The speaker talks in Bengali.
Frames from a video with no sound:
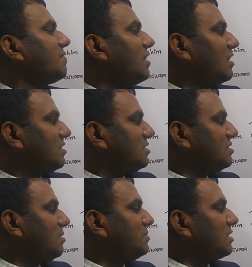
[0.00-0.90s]
ভার্ভ এখানে
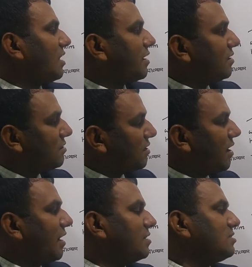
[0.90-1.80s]
যে সাবজেক্ট এখানে
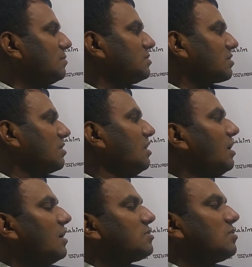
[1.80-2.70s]
ঠিক একই সাবজেক্ট
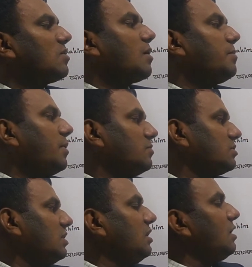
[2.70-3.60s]
এজন্য
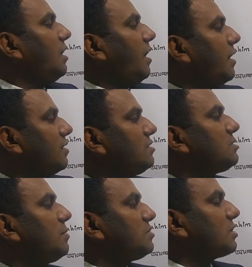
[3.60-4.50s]
কম্পাউন্ডে একই
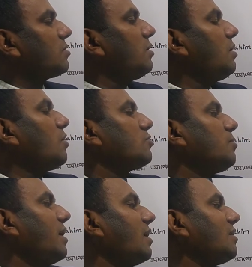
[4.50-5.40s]
সাবজেক্ট হলে
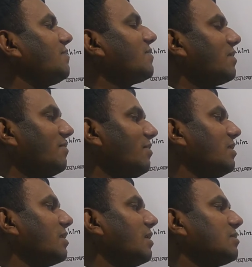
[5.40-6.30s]
অথবা একই ভার্ভ
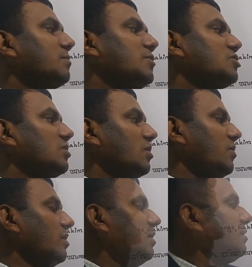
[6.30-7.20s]
হলে এটা বসাতে
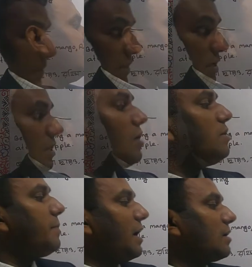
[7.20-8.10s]
হয় না
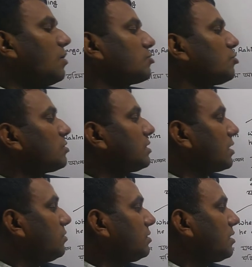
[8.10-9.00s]
তাহলে বাংলা অর্থটা
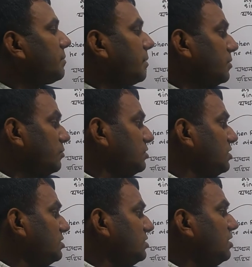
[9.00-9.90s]
দেখুন কিভাবে
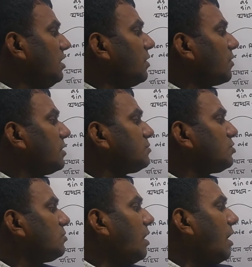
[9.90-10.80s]
উঠিয়েছি রহিম
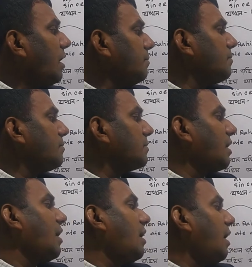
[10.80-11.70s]
শুধু আম
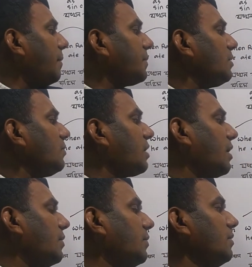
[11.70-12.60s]
না আপেলও
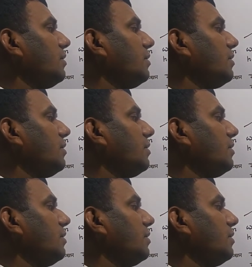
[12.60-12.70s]
খেলো